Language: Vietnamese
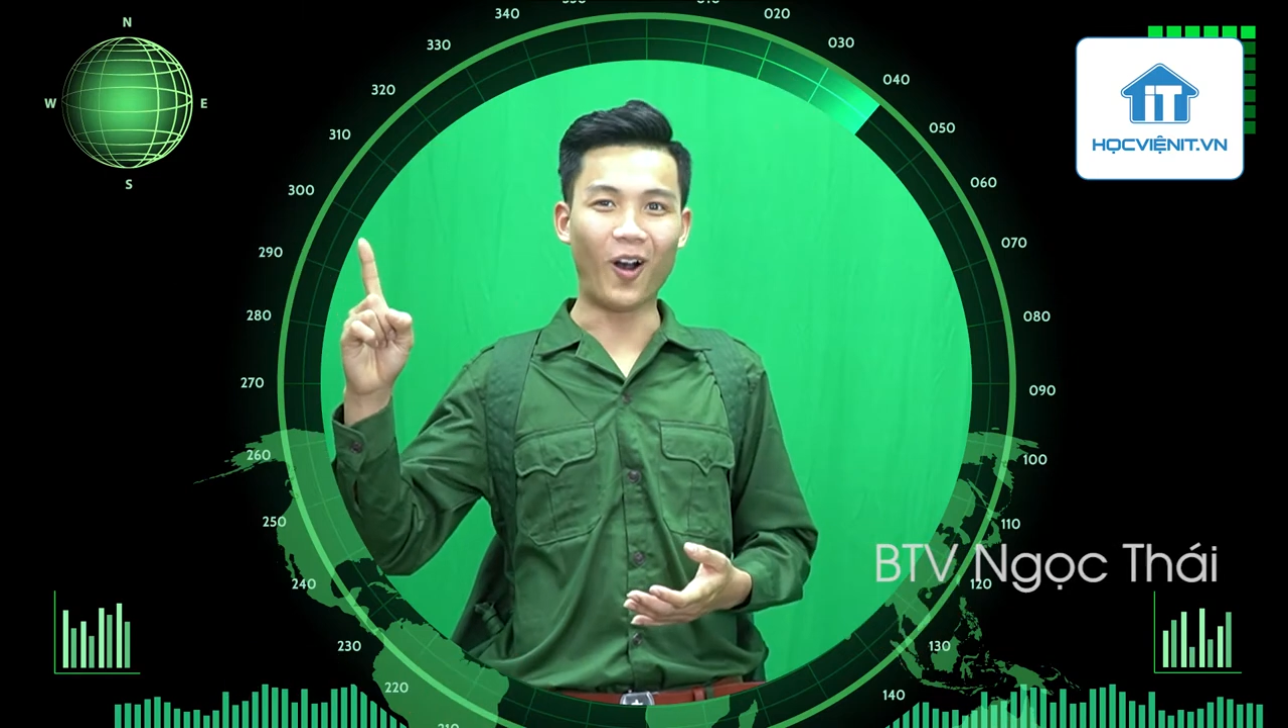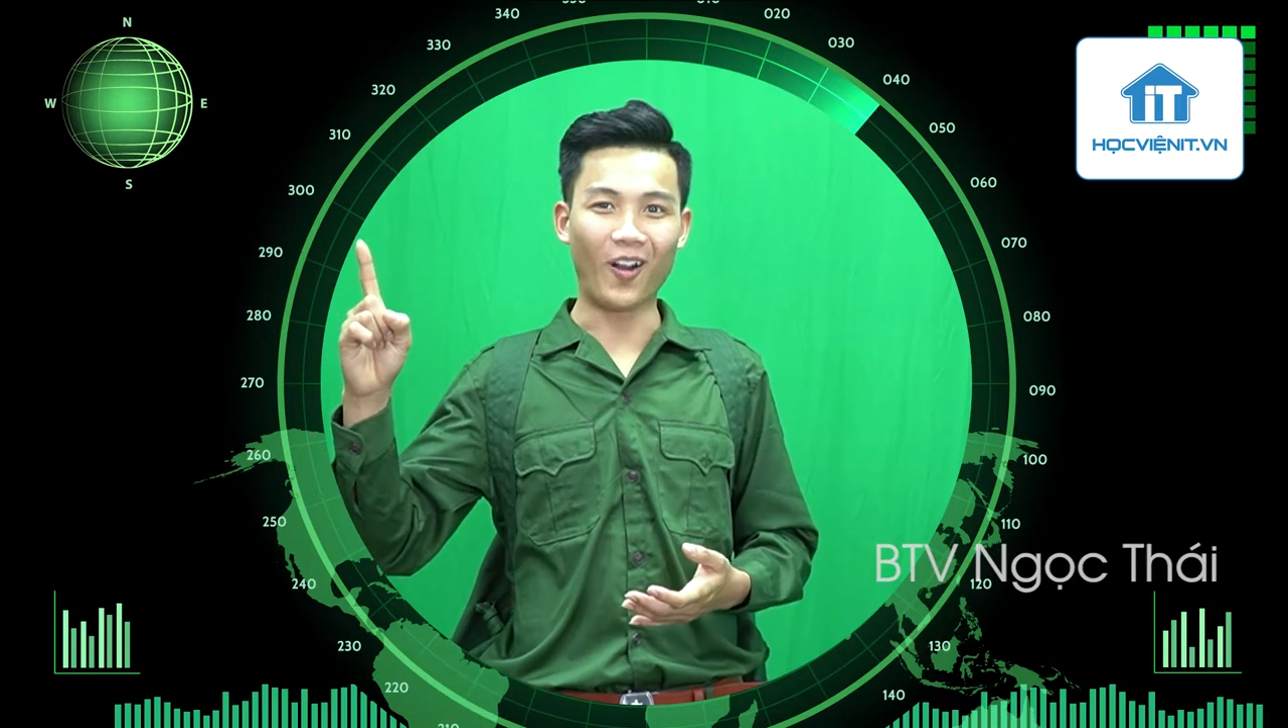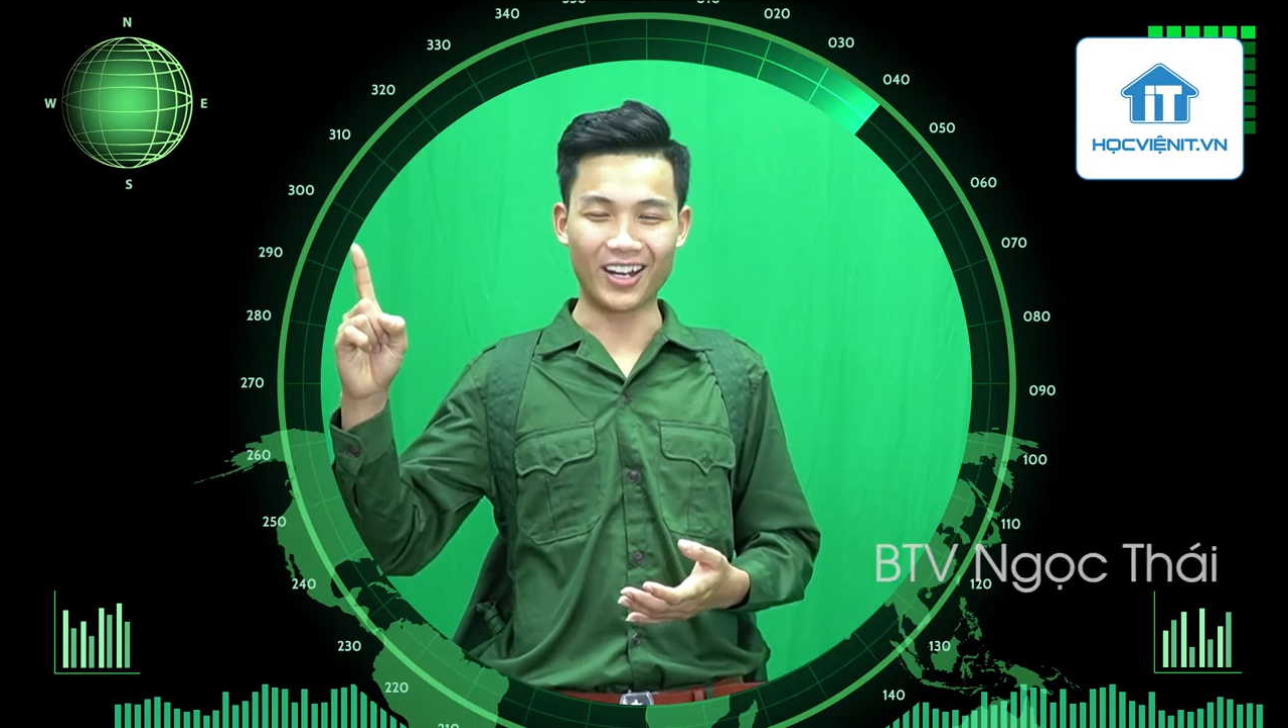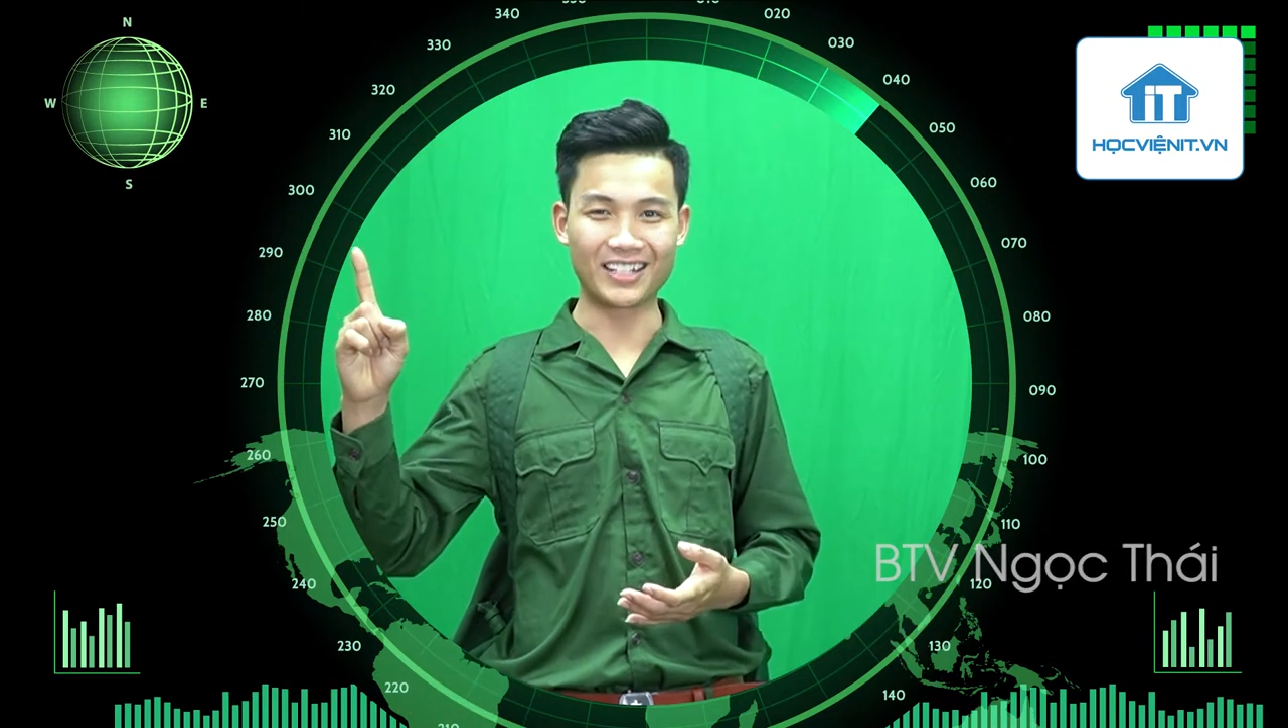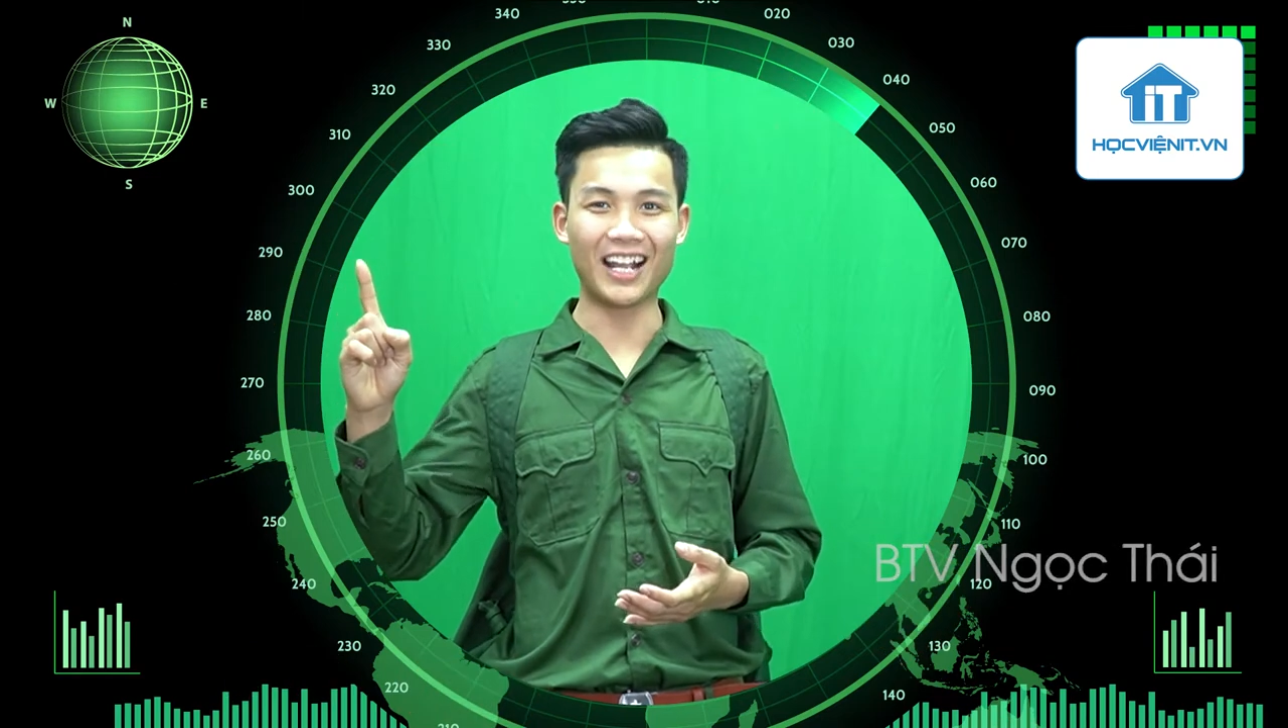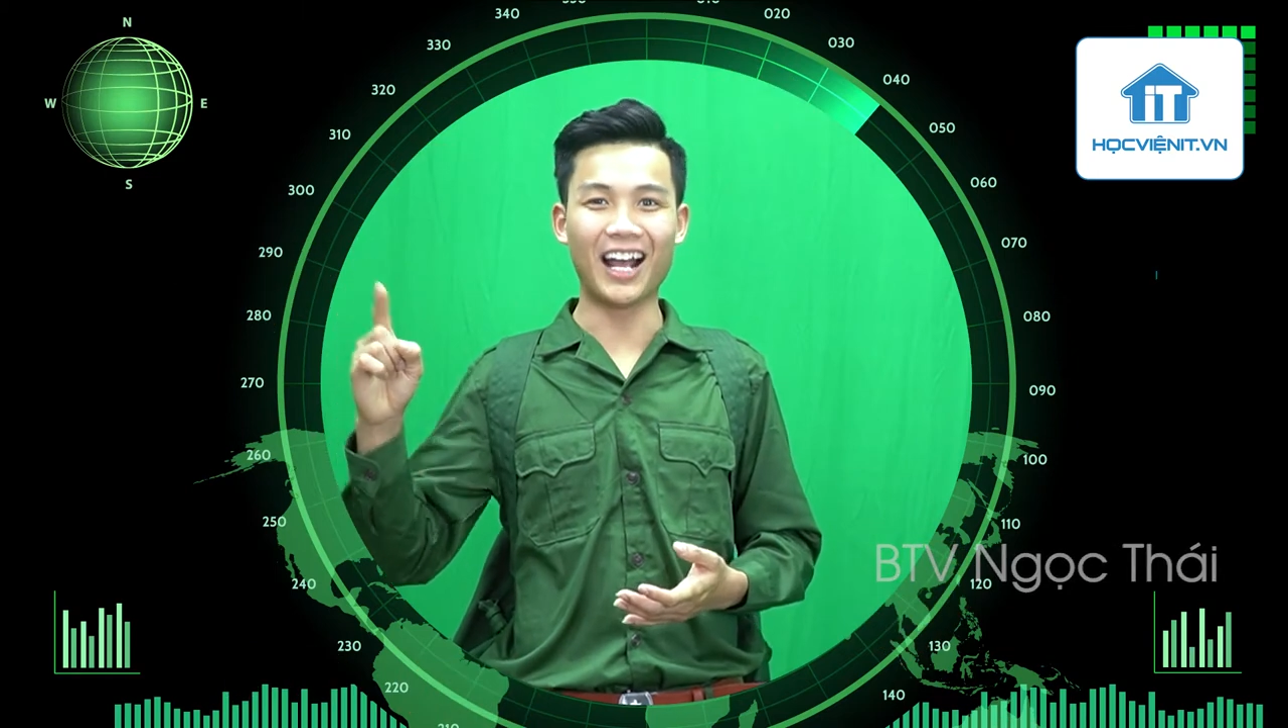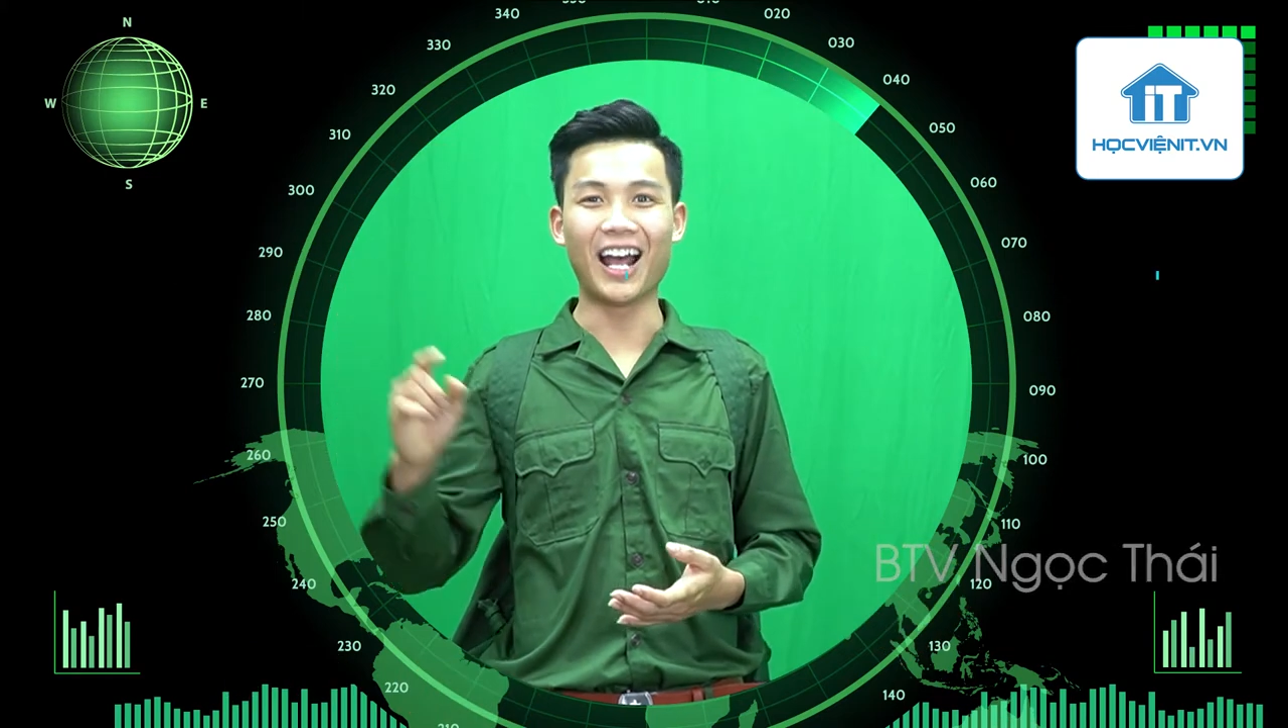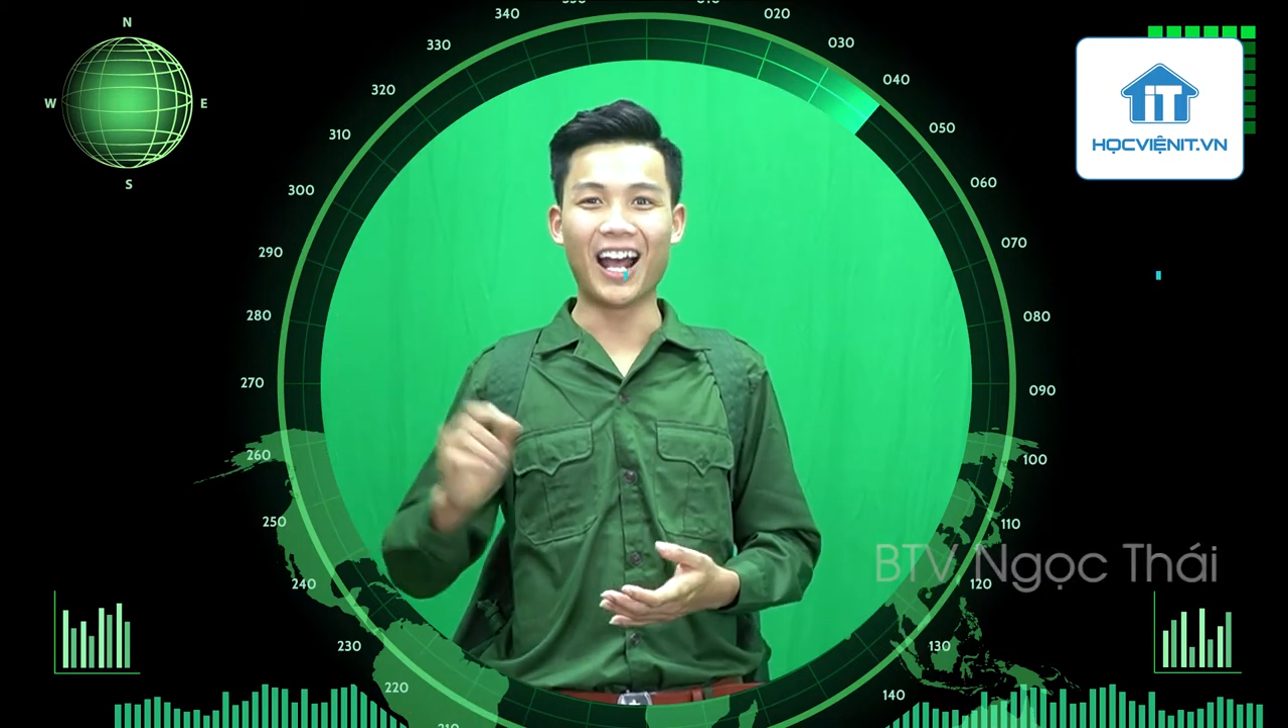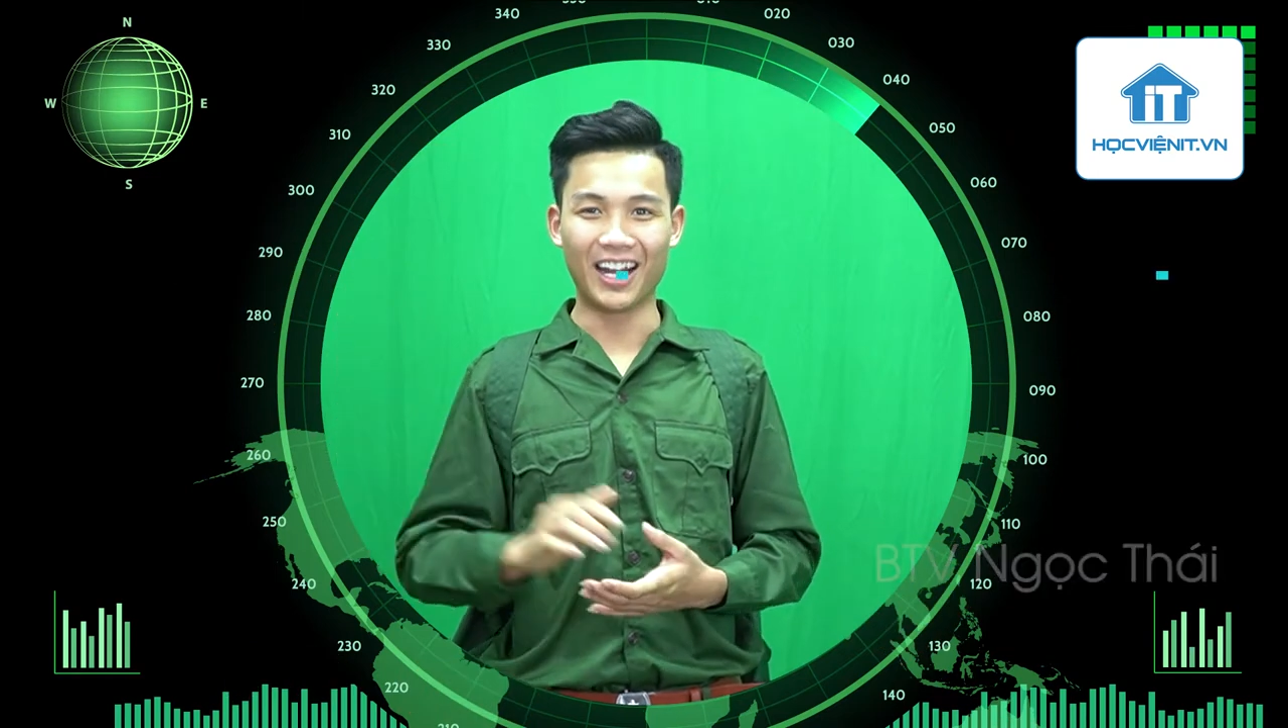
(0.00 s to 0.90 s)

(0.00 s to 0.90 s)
hỏi đặt ra